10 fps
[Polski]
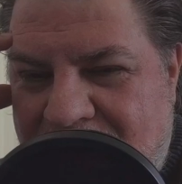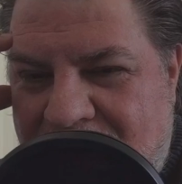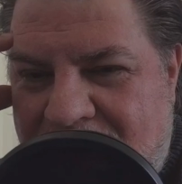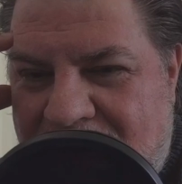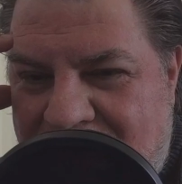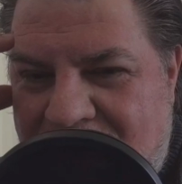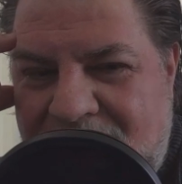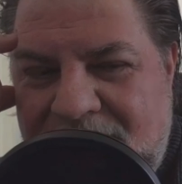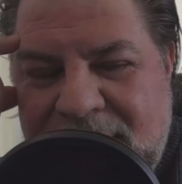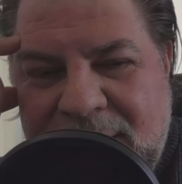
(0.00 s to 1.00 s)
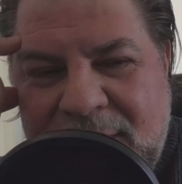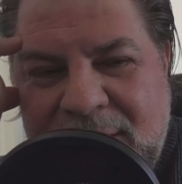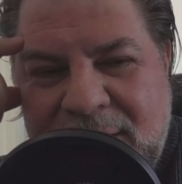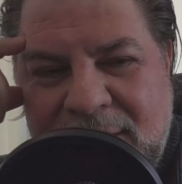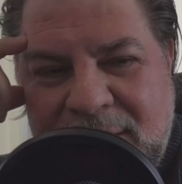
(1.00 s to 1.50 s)
ale
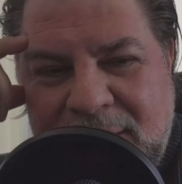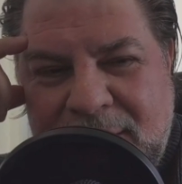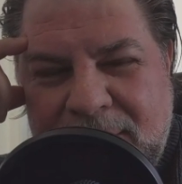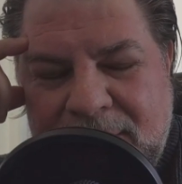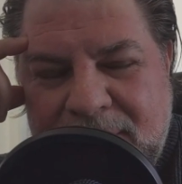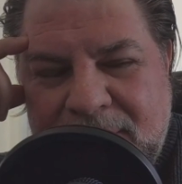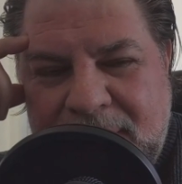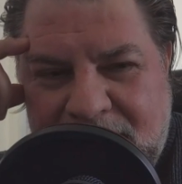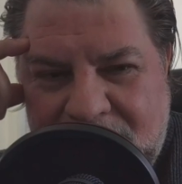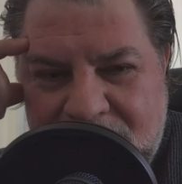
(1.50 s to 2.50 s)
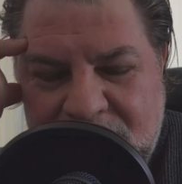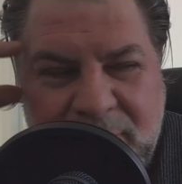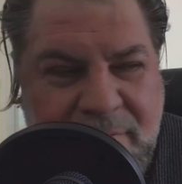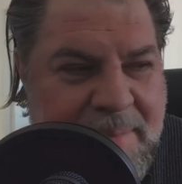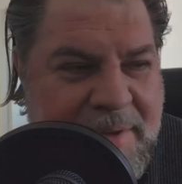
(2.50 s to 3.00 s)
e, tak jak już mówiłem,